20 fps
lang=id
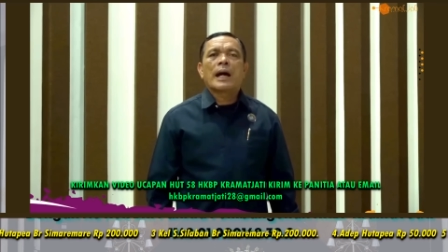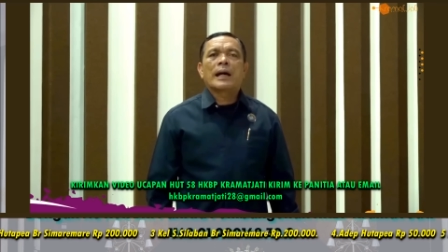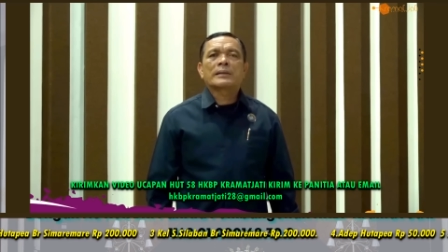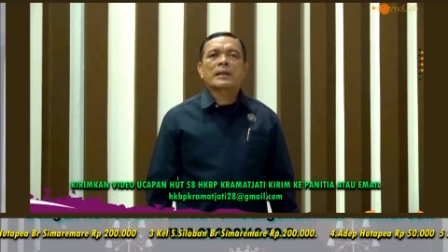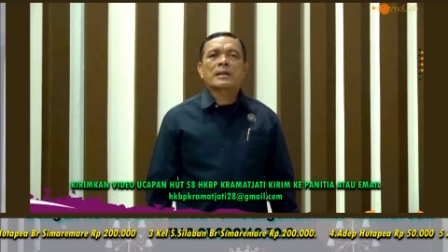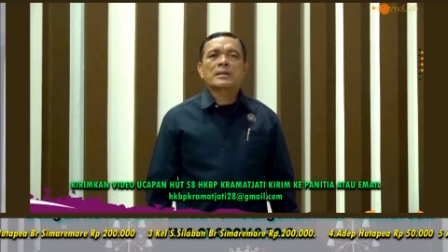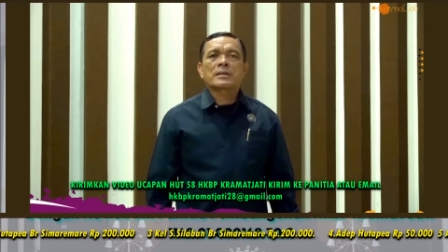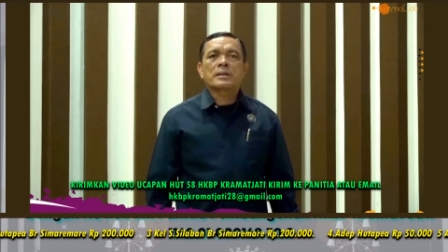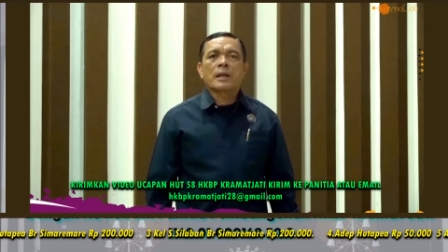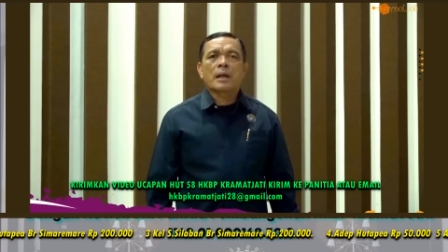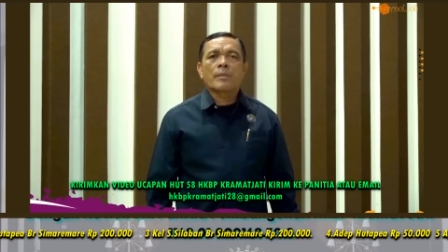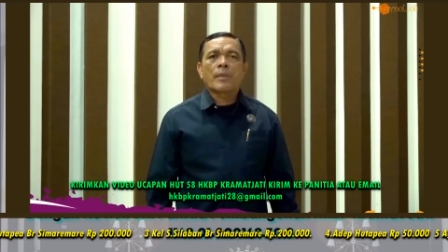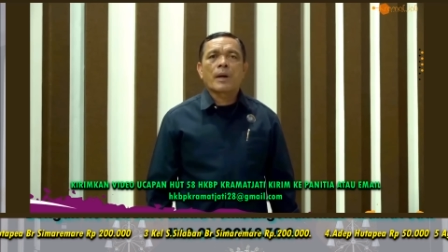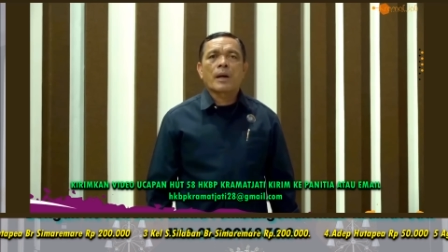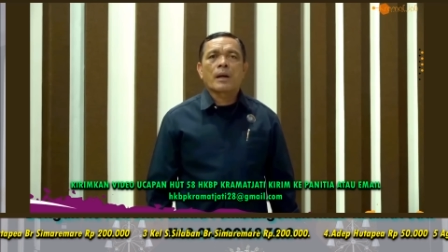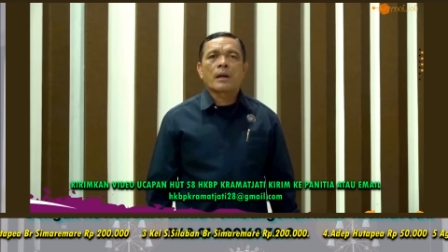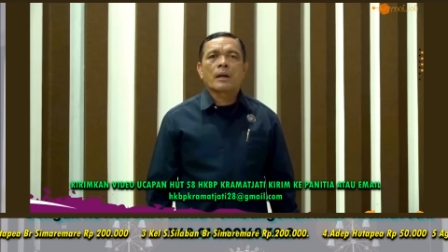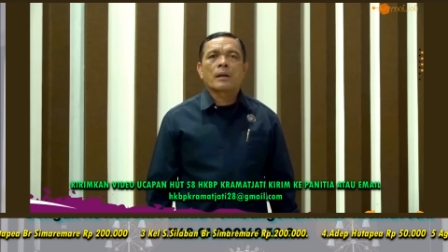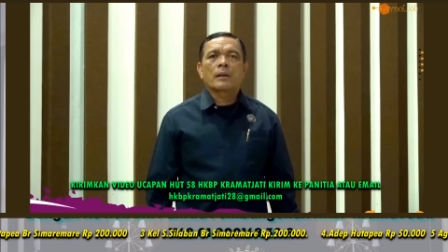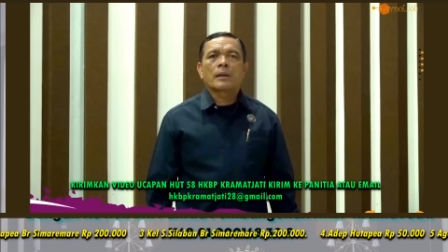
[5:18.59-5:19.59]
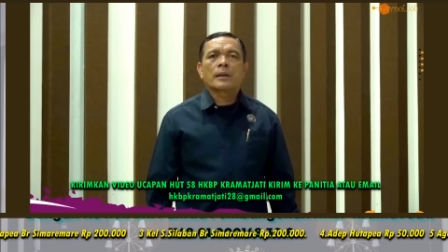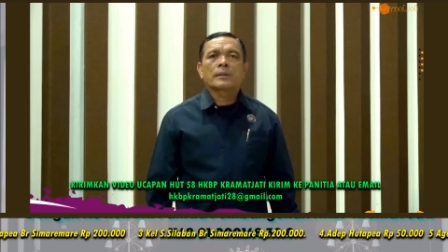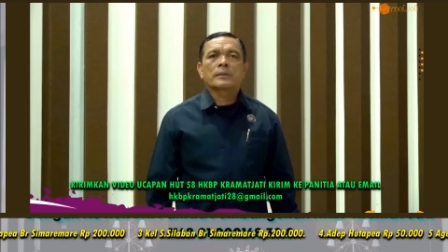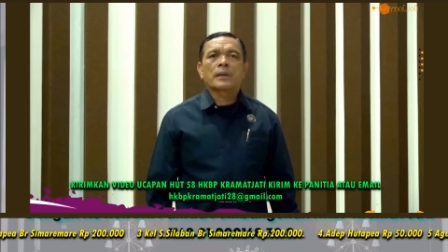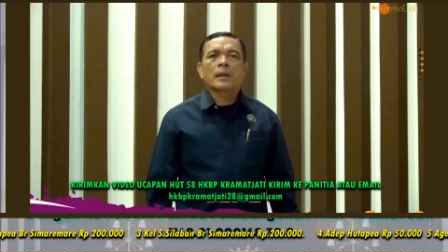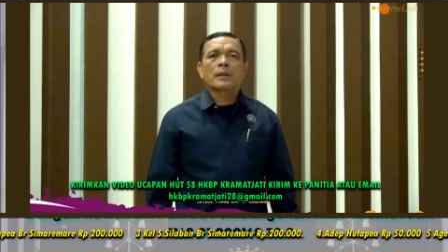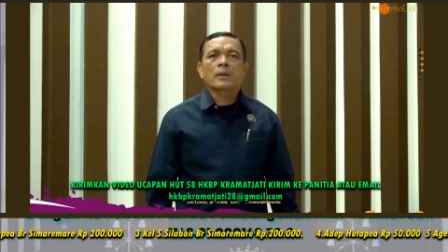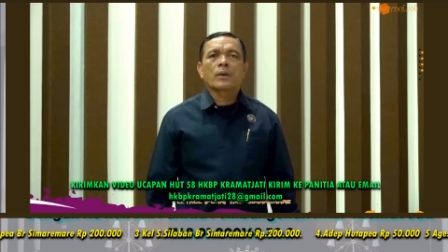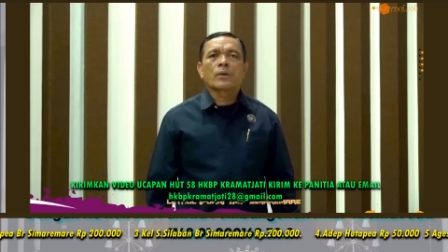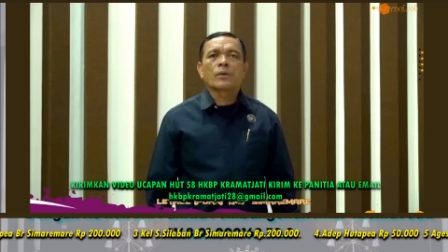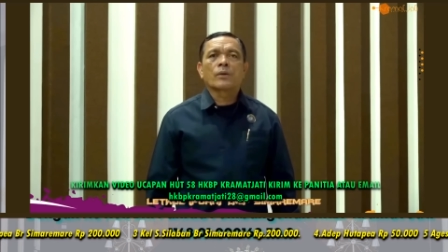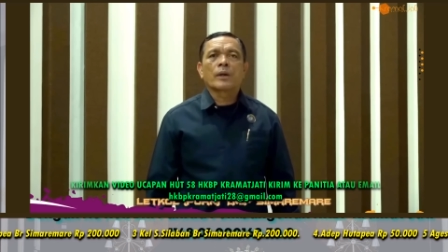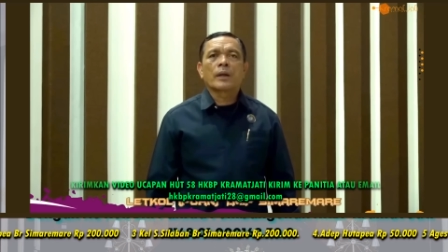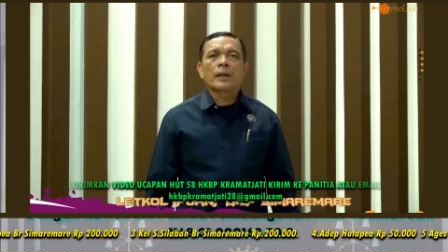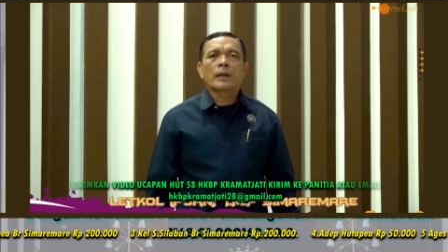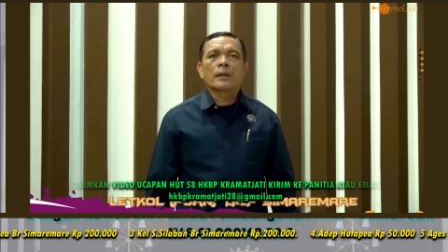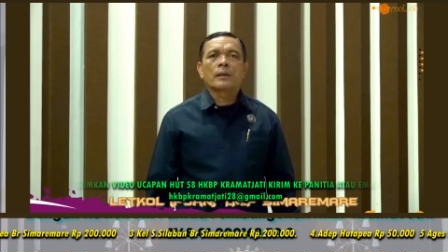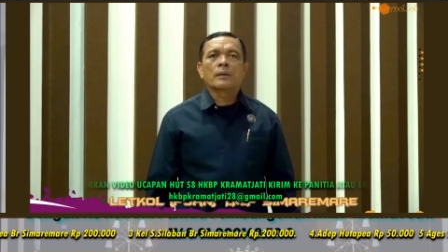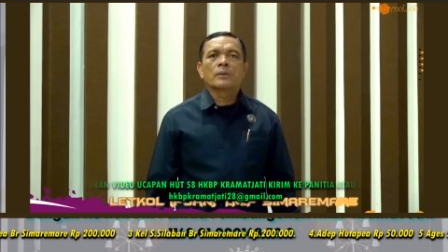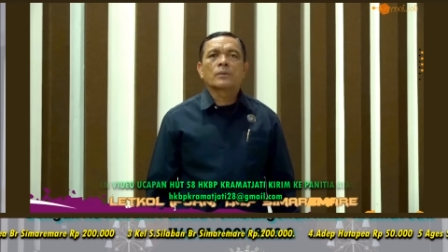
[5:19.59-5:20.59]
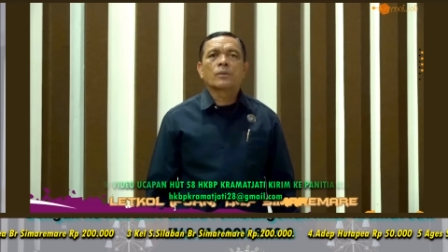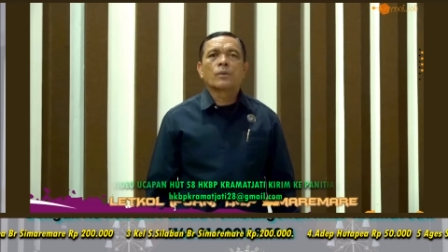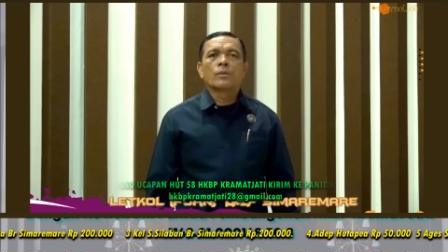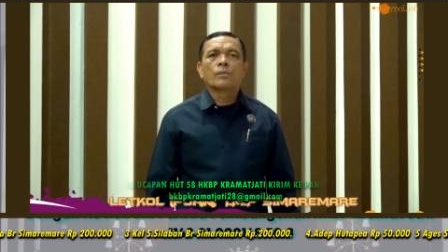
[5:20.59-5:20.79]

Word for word: atas nama Letnan Kolonel